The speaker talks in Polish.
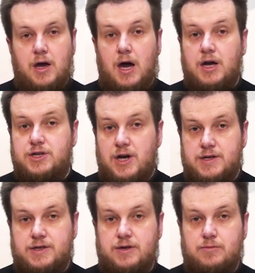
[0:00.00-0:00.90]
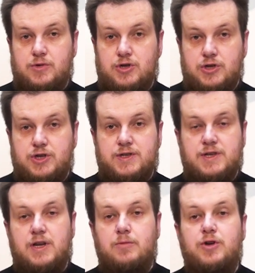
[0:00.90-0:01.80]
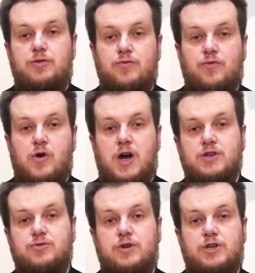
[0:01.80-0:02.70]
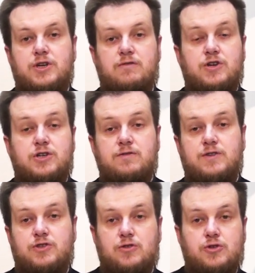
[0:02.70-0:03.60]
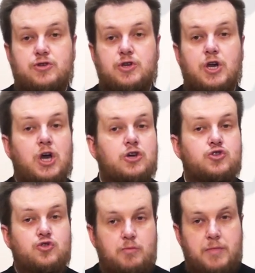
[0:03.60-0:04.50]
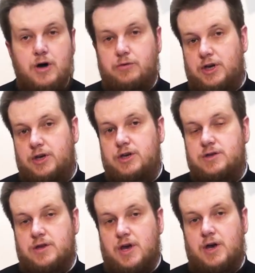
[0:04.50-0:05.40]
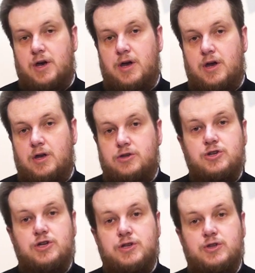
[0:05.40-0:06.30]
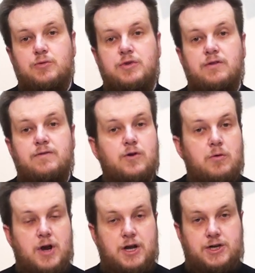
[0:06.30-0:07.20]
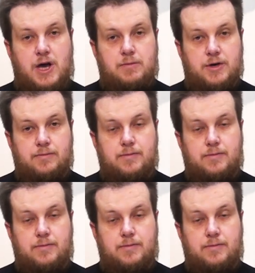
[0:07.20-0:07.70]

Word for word: a czasem życie celebrytów okazuje się w rzeczywistości zupełnie inne niż je sobie wyobrażamy.